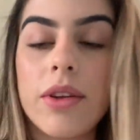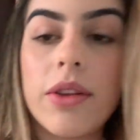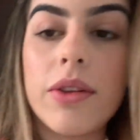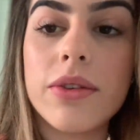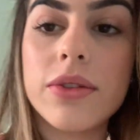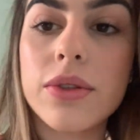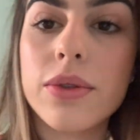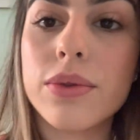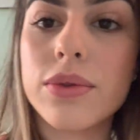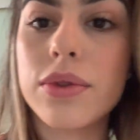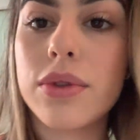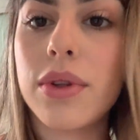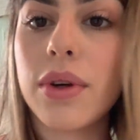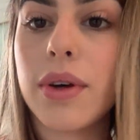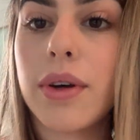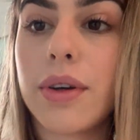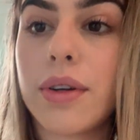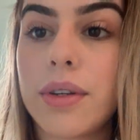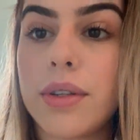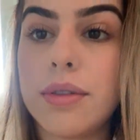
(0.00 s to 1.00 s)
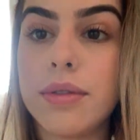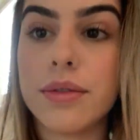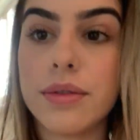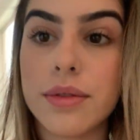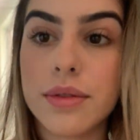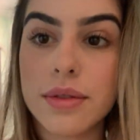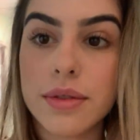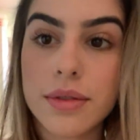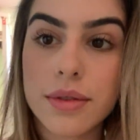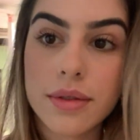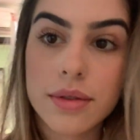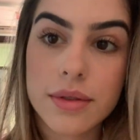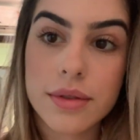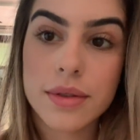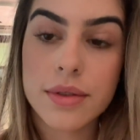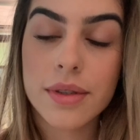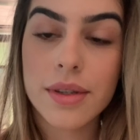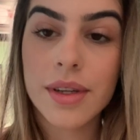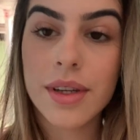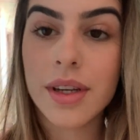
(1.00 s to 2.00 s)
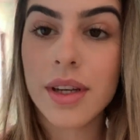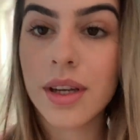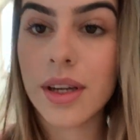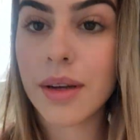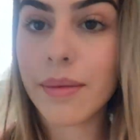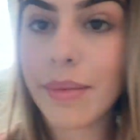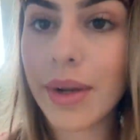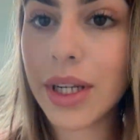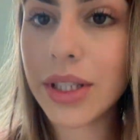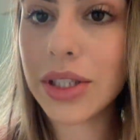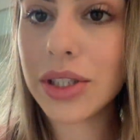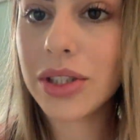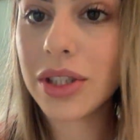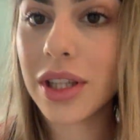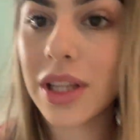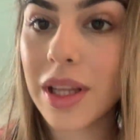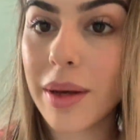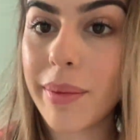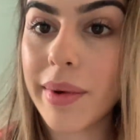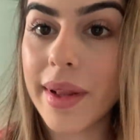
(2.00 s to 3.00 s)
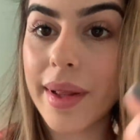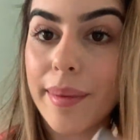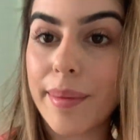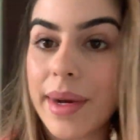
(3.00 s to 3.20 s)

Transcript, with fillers: entre os consultórios. Pra gente andar pra lá e